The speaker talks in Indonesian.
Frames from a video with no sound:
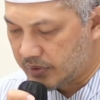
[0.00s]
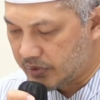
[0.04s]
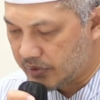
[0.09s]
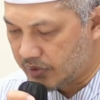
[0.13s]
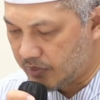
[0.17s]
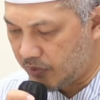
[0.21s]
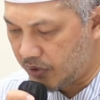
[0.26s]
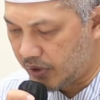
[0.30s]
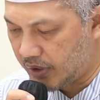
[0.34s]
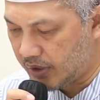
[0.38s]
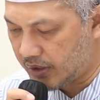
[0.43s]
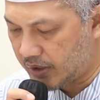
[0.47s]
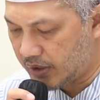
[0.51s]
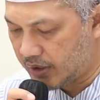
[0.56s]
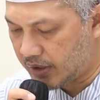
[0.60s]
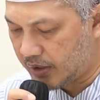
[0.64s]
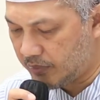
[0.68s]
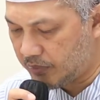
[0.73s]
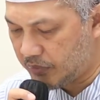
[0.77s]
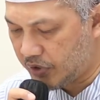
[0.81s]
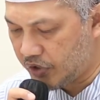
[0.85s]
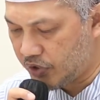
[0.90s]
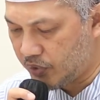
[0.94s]
semoga
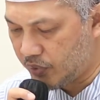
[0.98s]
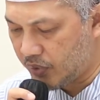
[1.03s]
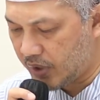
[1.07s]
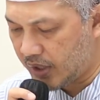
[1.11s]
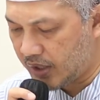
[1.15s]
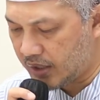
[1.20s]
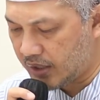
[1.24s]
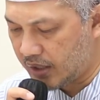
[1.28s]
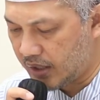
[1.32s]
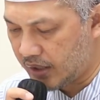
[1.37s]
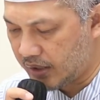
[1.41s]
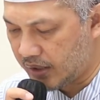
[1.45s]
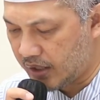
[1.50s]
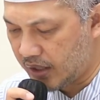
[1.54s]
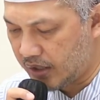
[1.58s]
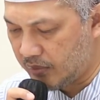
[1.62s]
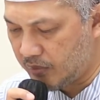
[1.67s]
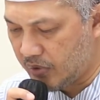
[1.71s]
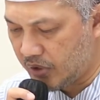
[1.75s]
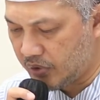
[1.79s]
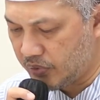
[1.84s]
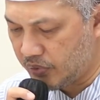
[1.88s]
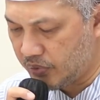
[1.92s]
tetap tercurahkan
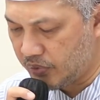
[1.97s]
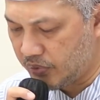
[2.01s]
kehadiran